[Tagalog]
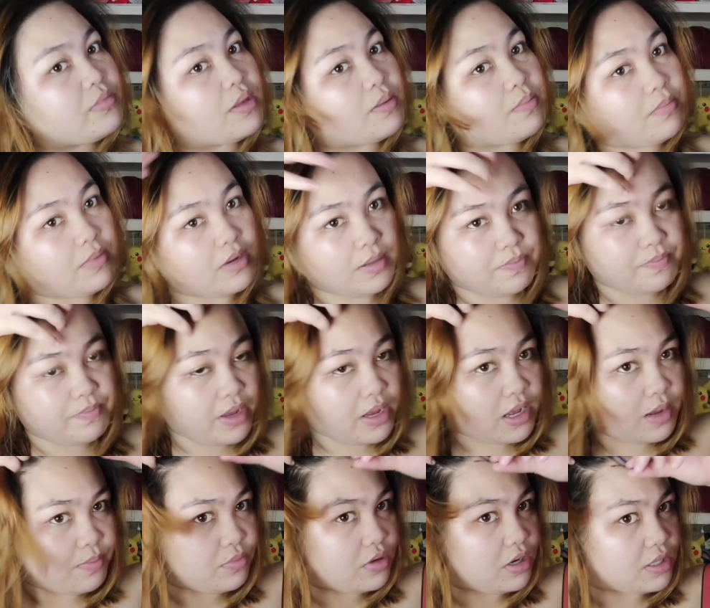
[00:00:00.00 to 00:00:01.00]
Makeup,
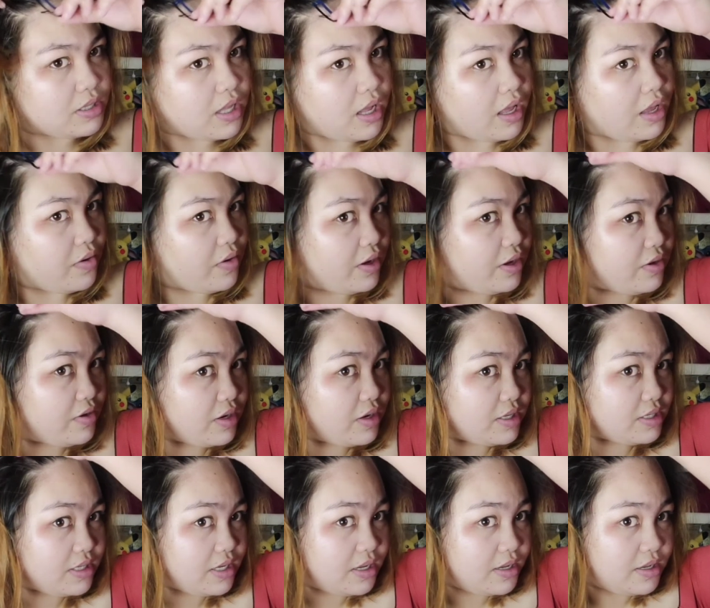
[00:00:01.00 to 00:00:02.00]
makeup muna tayo ngayon
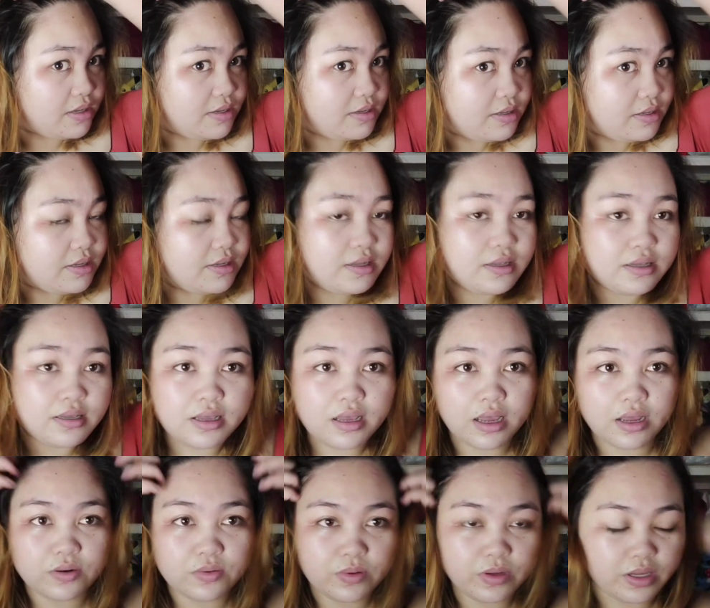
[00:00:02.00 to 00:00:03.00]
kasi,
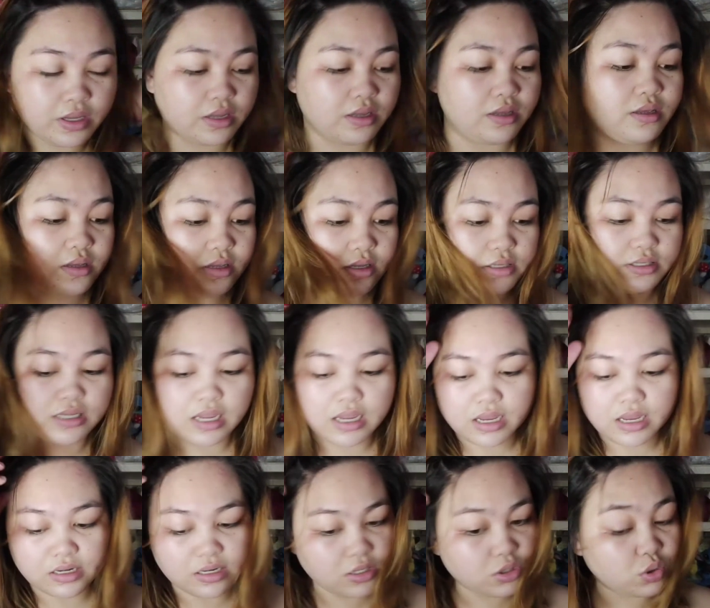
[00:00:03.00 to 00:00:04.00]
ano eh,
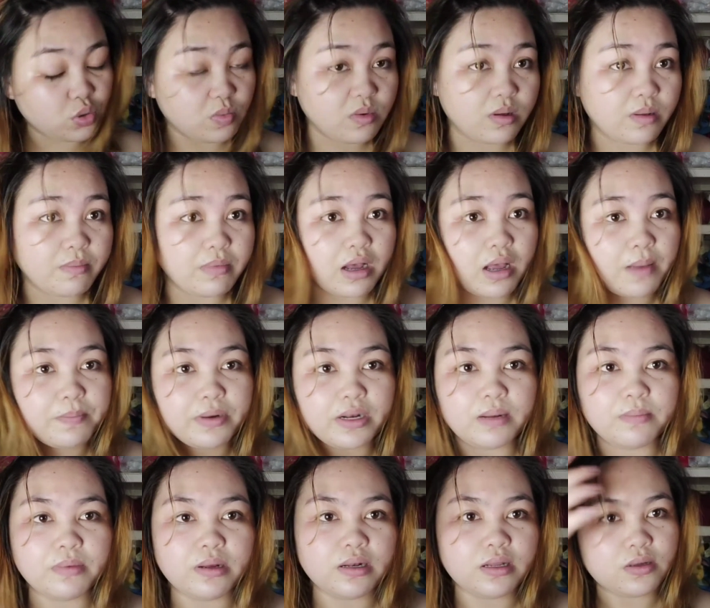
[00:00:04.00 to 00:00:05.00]
sayang din itong mga
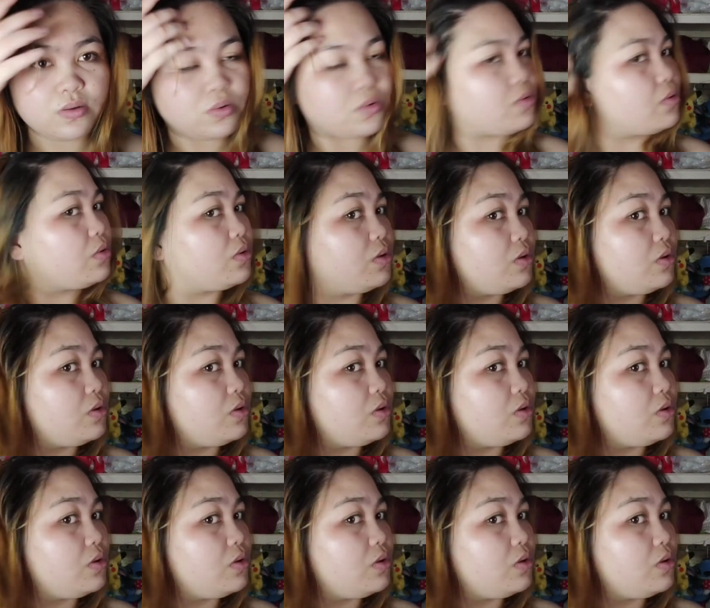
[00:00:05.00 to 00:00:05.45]
pinamili ko.